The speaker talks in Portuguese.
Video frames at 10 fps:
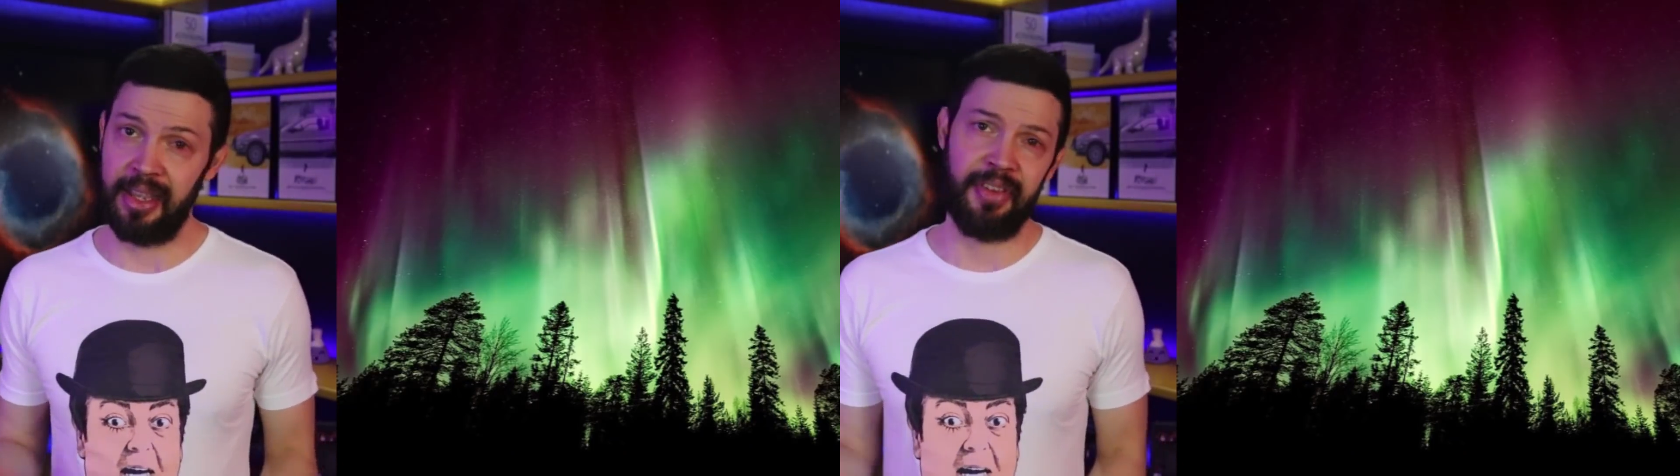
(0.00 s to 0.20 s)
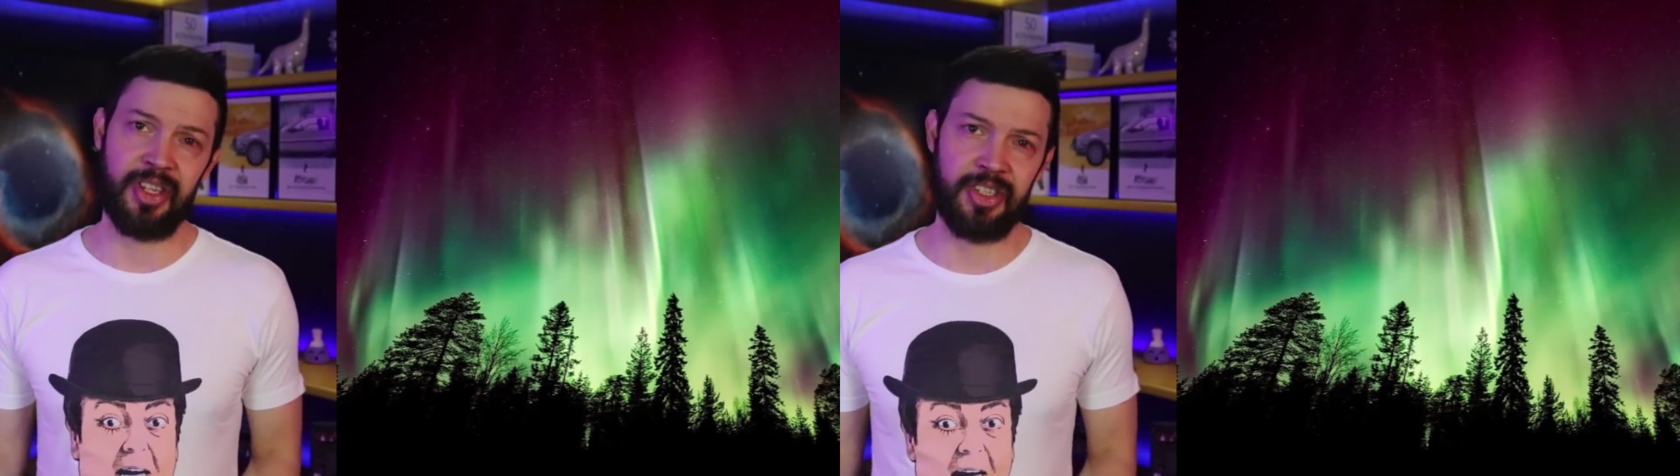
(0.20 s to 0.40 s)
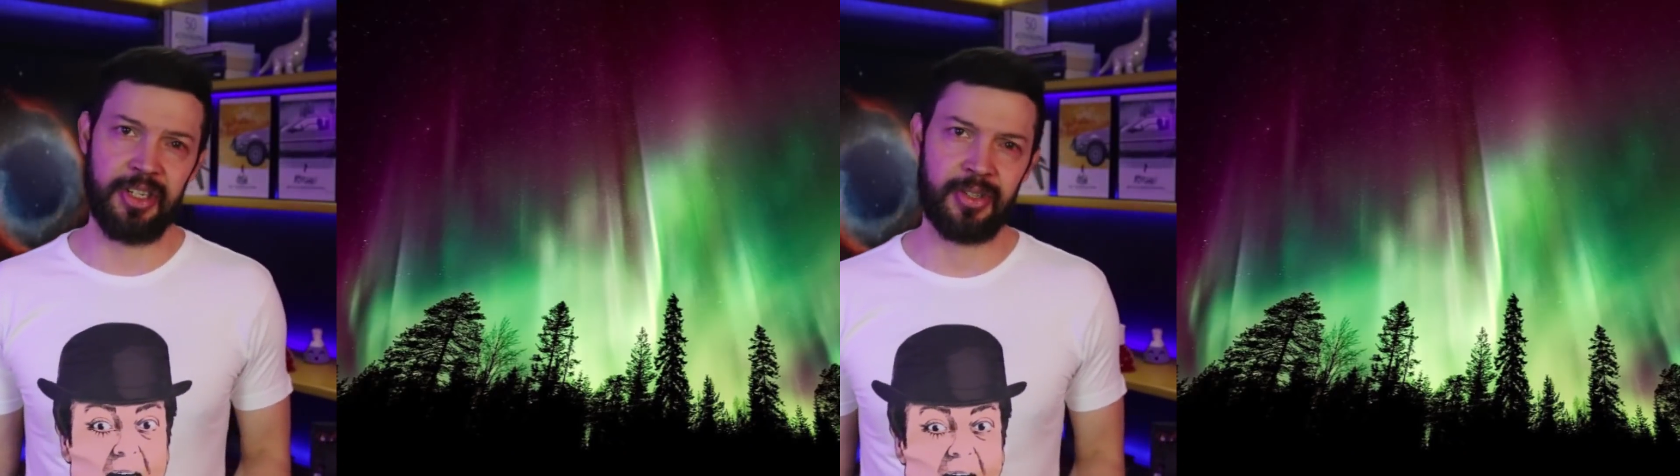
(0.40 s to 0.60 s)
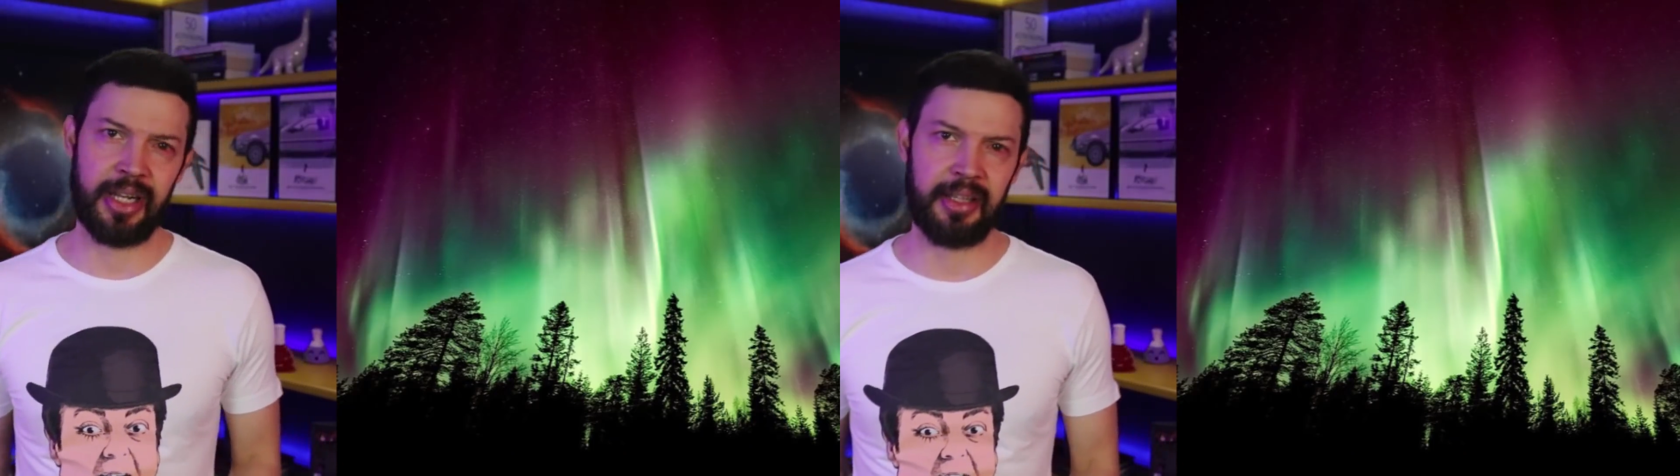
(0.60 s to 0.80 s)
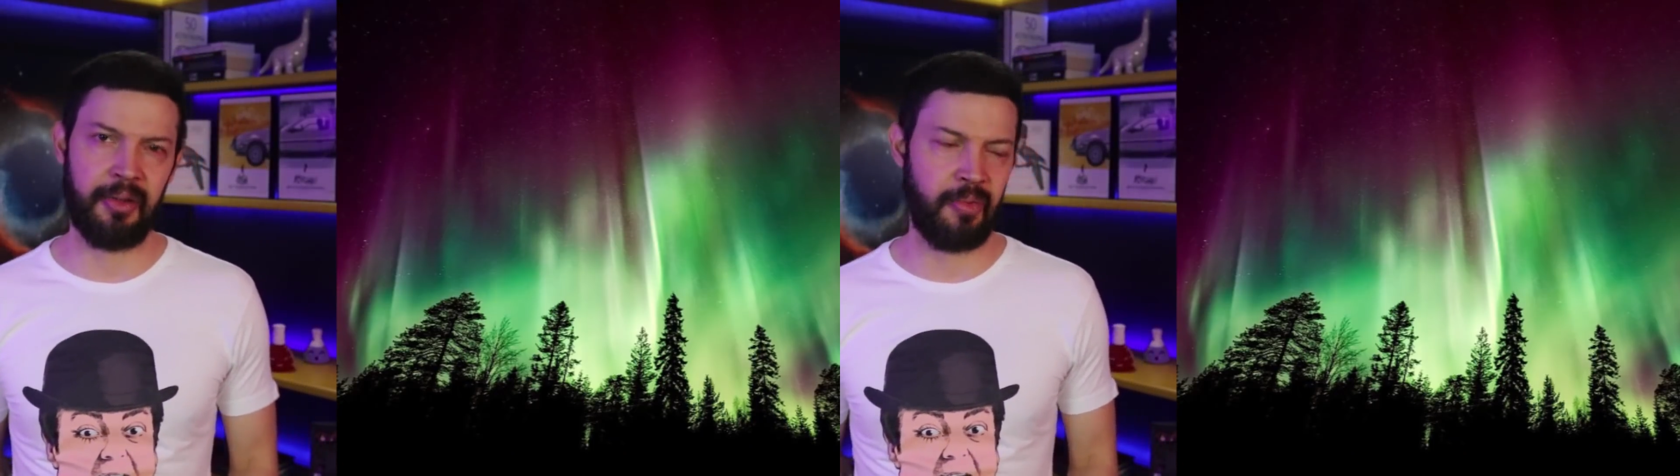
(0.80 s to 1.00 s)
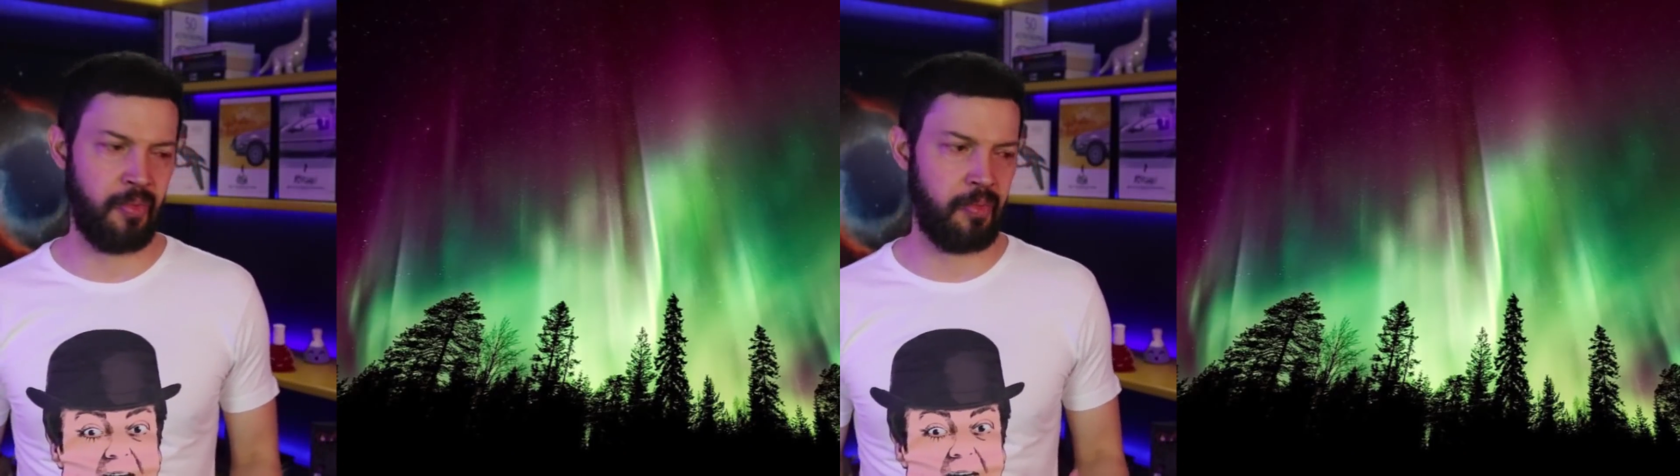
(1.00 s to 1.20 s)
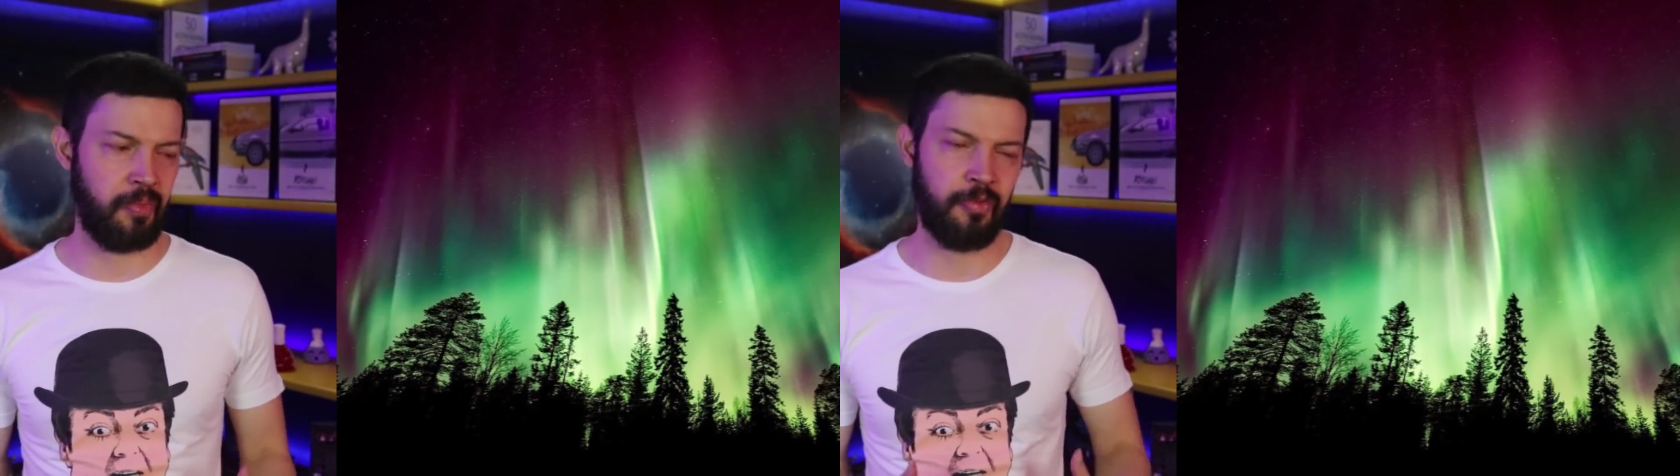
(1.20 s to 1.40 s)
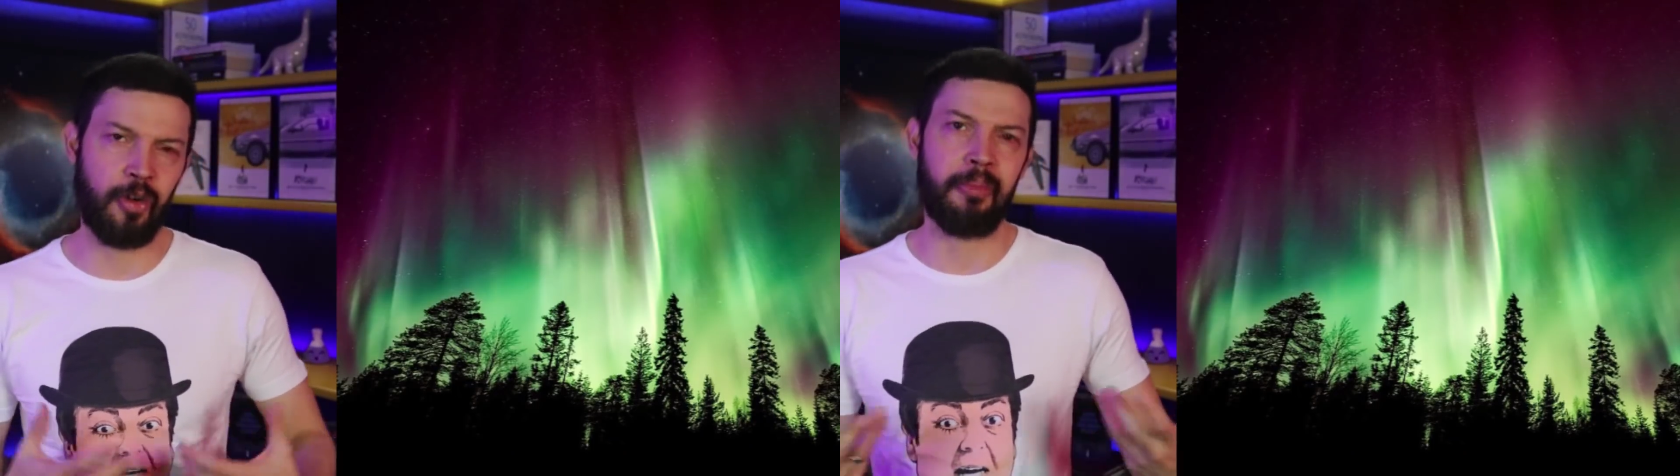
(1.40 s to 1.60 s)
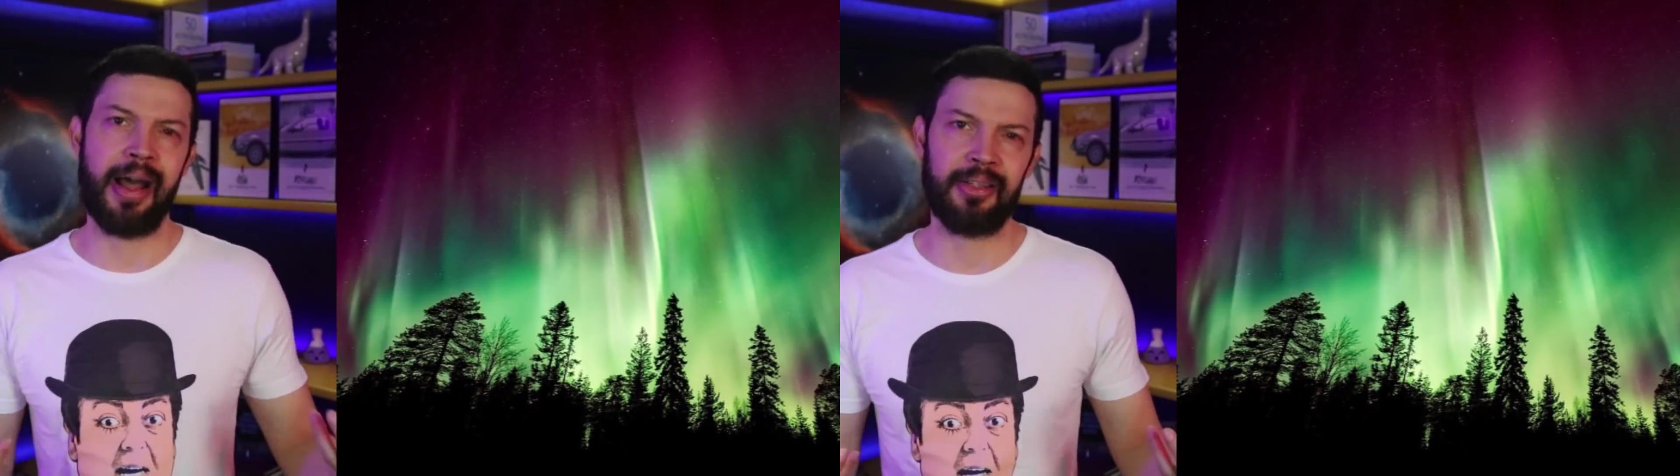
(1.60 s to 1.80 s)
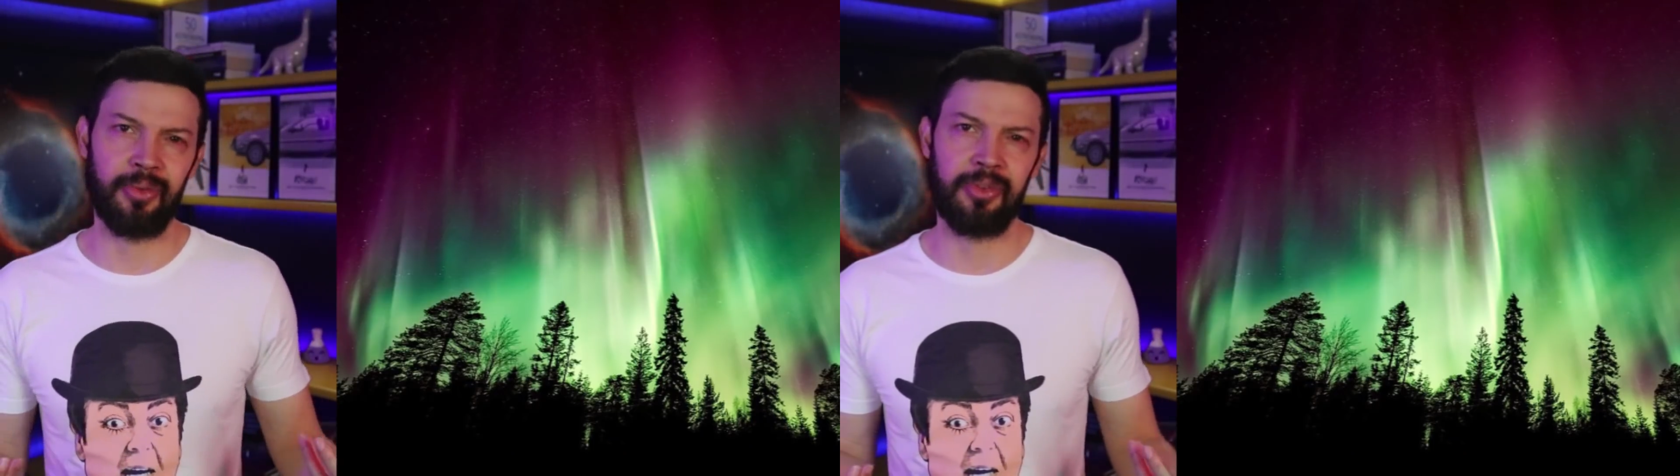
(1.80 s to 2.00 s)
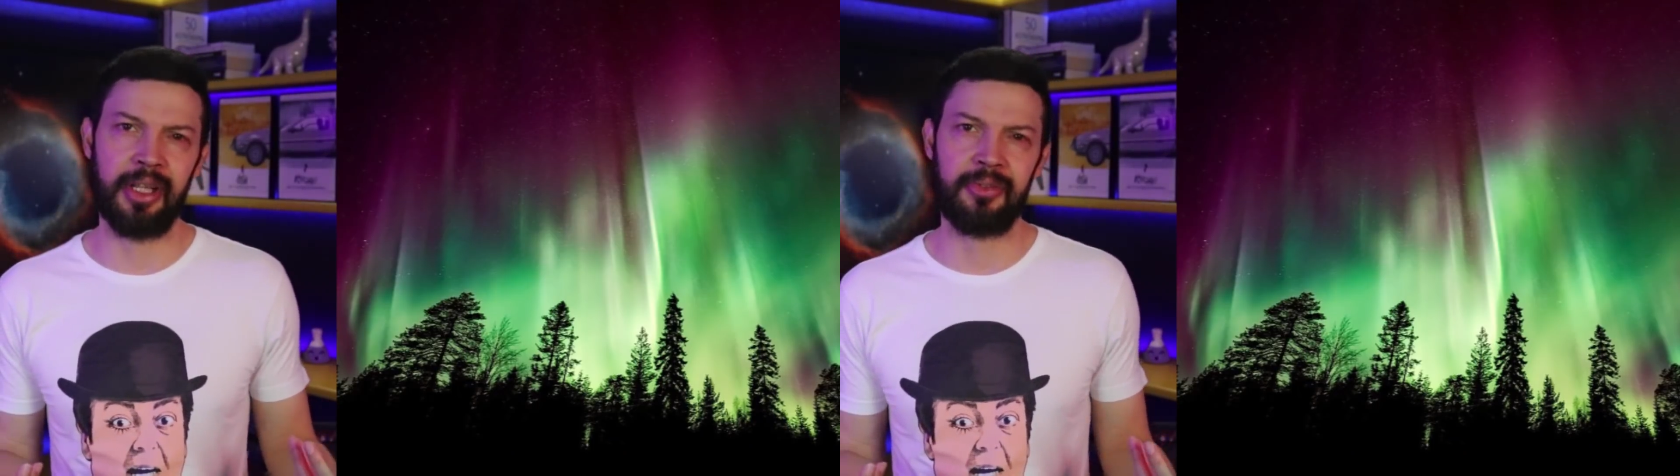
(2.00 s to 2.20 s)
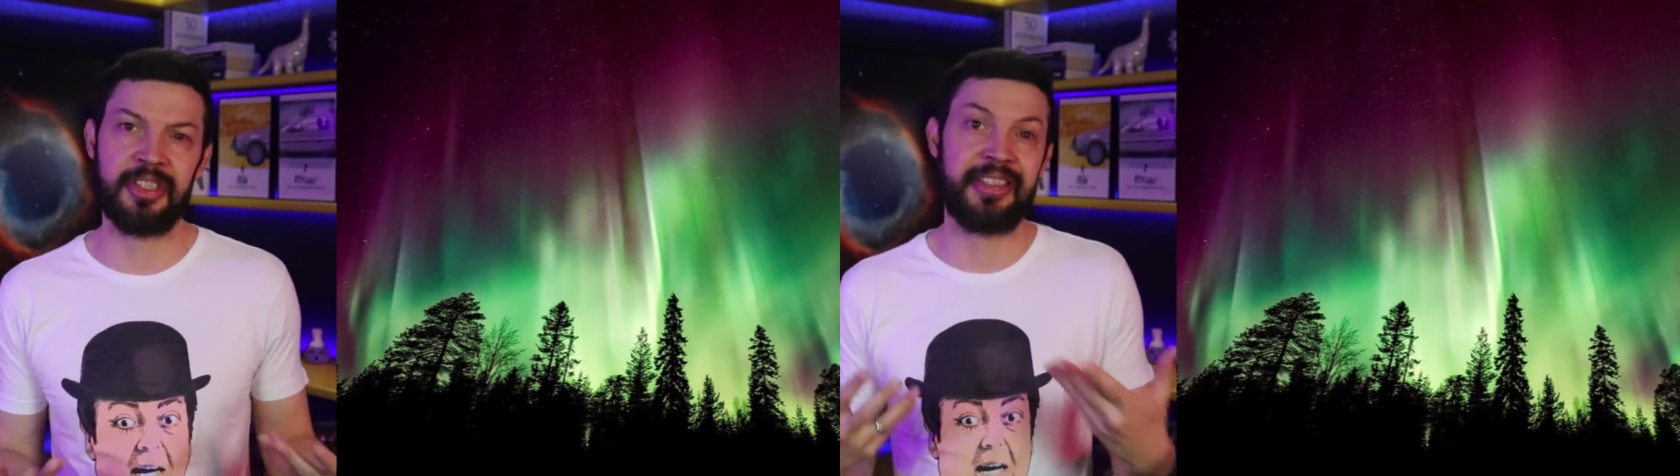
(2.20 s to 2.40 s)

Em vez disso, ela tem um formato um tanto